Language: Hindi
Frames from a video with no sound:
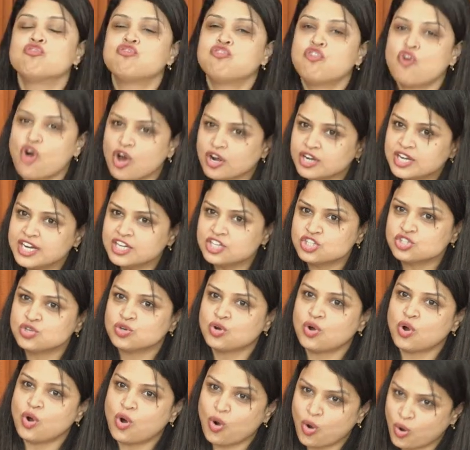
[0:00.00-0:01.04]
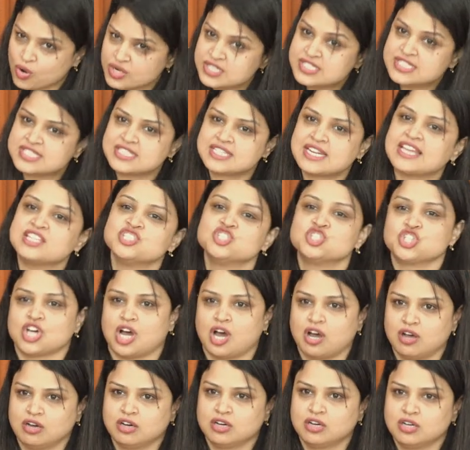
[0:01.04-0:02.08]
फॉनेट और
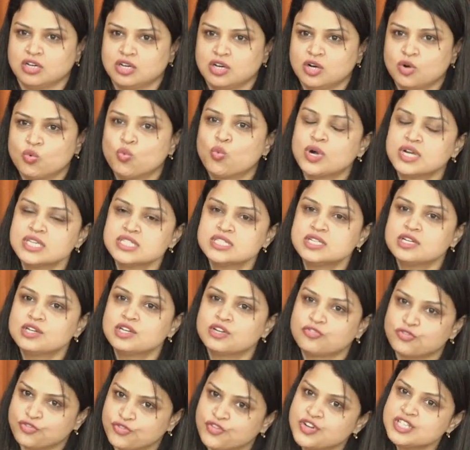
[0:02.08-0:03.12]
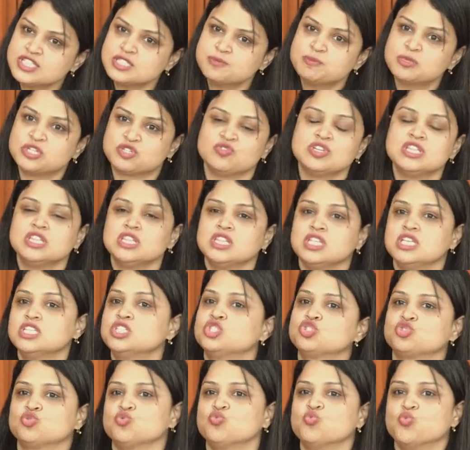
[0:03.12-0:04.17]
स्टेंजा what is the difference between
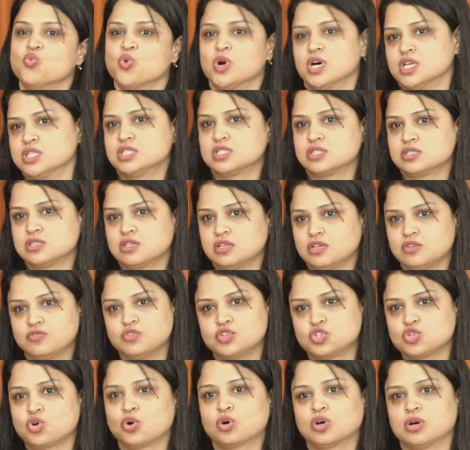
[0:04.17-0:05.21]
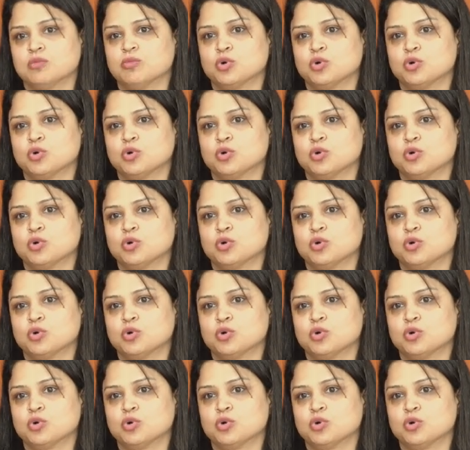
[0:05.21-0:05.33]
these two words if you talk